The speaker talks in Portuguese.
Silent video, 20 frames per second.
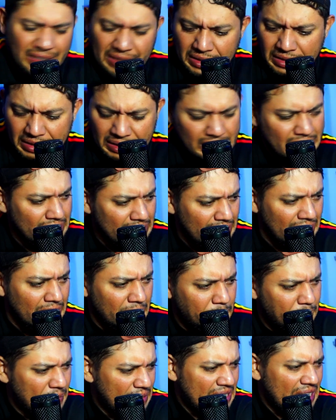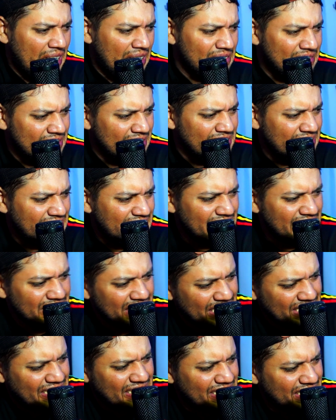Ui, arrepiar, velho.
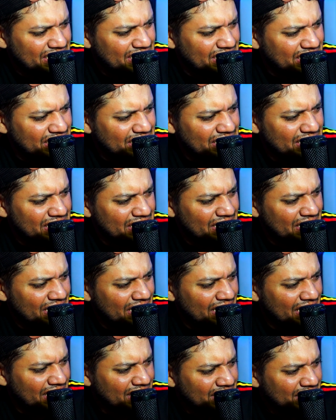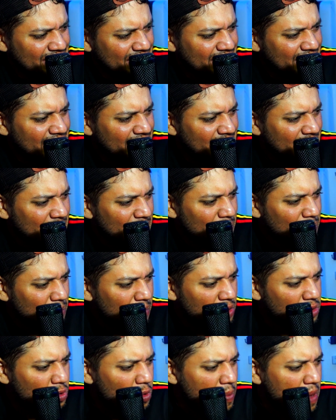Nossa senhora.
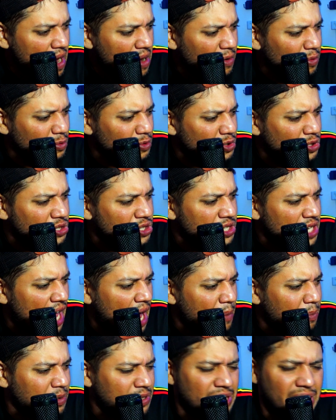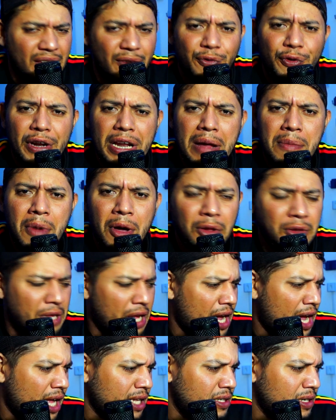Mano, comer é com um sapo? Isso aqui foi na
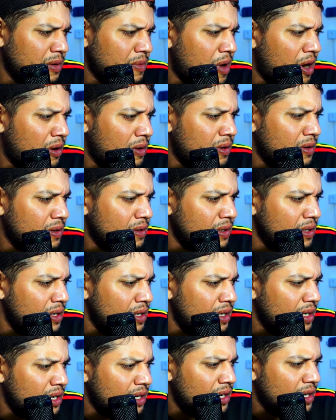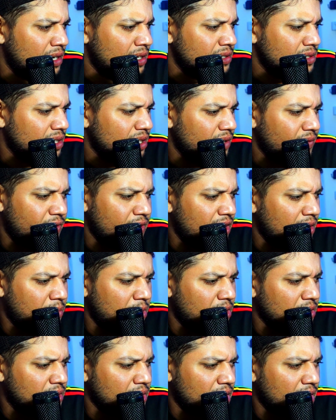maldade, irmão. Isso aqui foi na
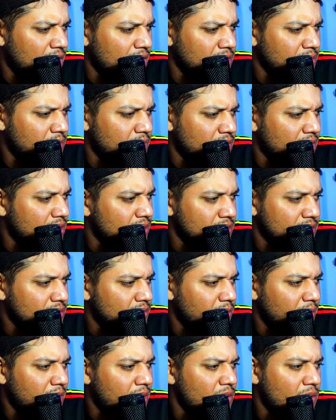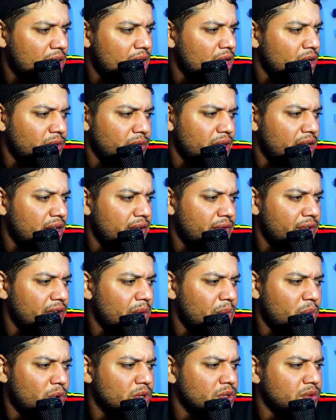maldade, mano. Como é que o cara não ia ver a
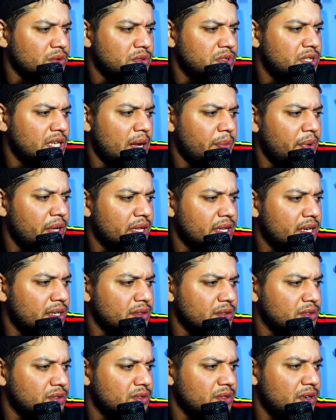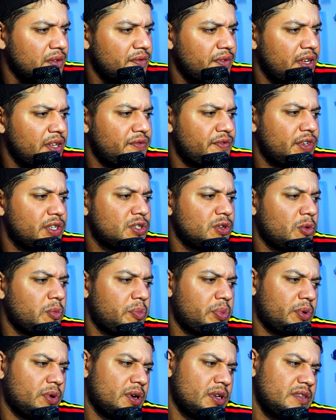porra de um sapo entrando no sorvete, fechar o
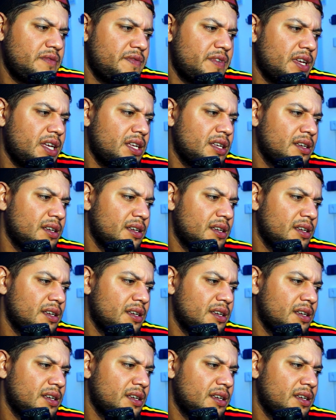pote, velho?